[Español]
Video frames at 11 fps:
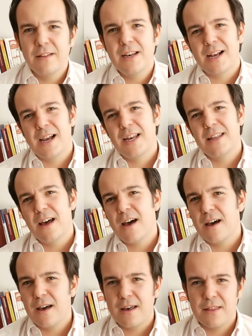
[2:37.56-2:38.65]
de la
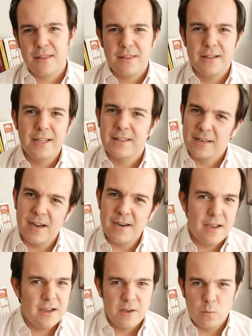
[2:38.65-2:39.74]
calidad
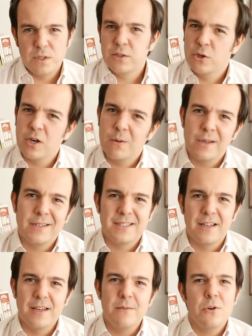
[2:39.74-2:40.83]
literaria incuestionable en
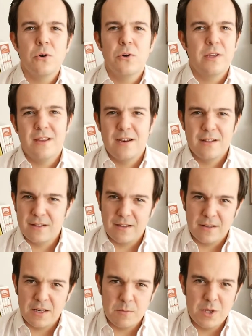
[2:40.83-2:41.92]
este libro y del
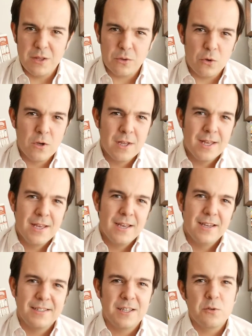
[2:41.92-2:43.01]
entretenimiento,
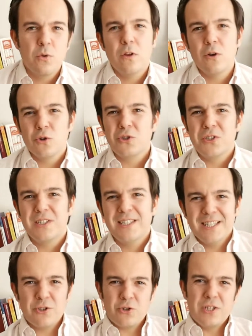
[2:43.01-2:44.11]
este es uno
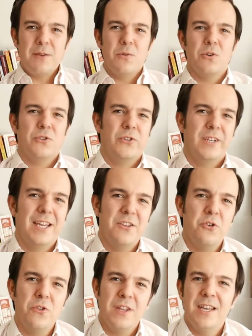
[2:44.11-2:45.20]
de esos libros que
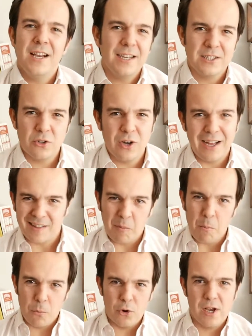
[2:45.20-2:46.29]
yo diría que son
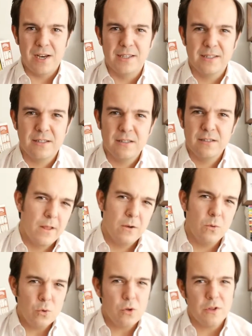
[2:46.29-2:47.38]
atemporales
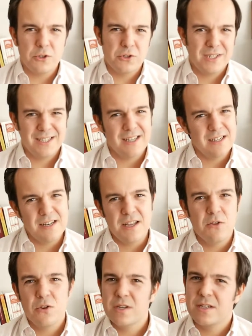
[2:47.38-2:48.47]
uno de esos que estás
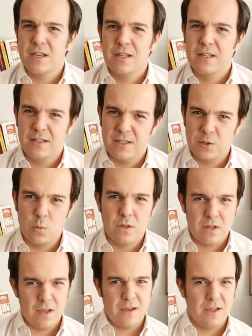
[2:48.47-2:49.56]
leyendo y enseguida te das
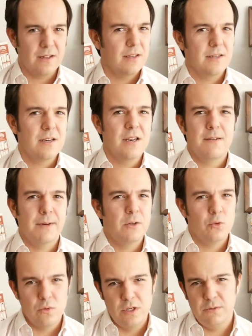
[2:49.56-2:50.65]
cuenta de que tienes en las
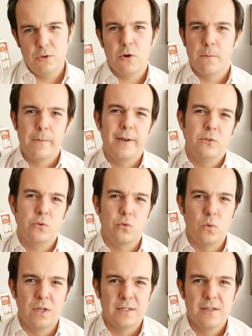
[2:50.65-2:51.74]
manos un libro con
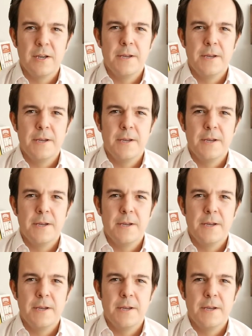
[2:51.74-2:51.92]
mayúsculas.